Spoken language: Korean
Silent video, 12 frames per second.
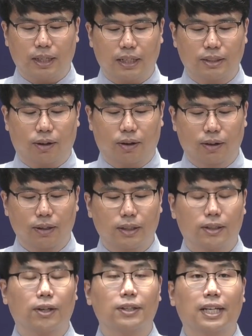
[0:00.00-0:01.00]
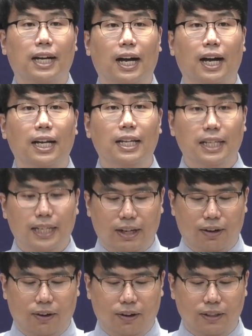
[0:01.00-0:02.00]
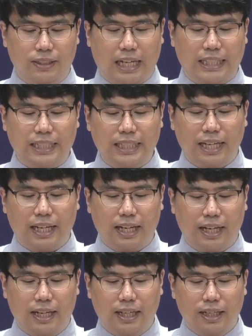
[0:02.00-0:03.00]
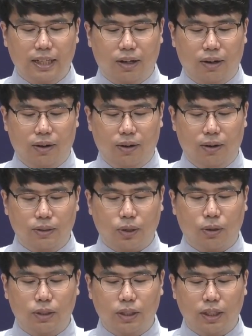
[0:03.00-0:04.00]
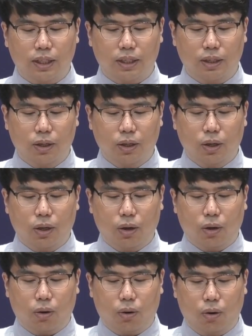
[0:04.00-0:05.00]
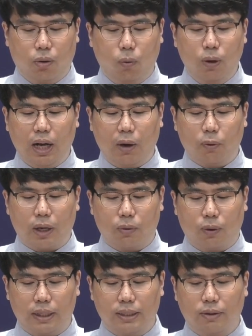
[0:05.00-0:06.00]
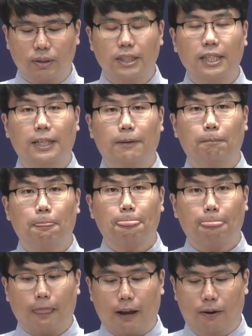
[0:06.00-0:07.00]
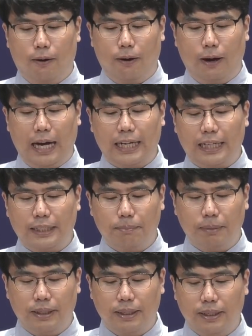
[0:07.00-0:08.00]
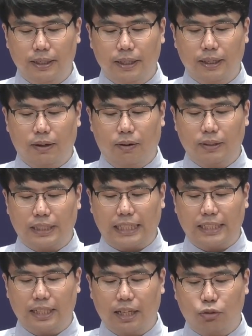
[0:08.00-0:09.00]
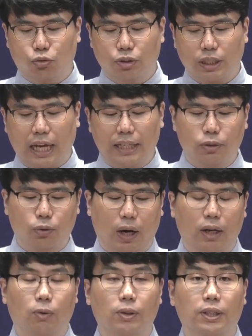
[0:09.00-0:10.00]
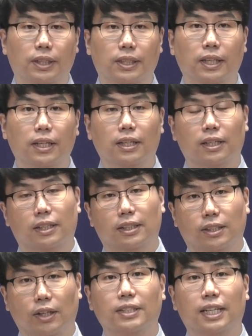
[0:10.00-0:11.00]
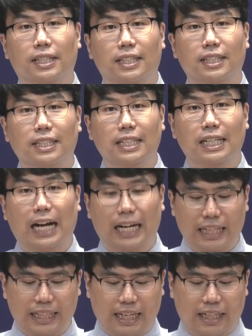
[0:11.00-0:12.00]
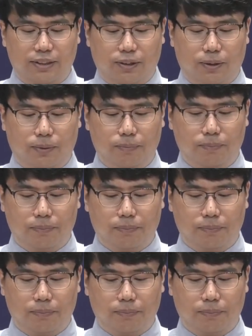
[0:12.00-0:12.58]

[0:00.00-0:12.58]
입장에서 그러니까 어, 자신에게 어, 적들이 올라오라고 하는 것이 하나님이 자신에게 준 사인으로 알고는 그 전쟁을 하겠다라는 거예요.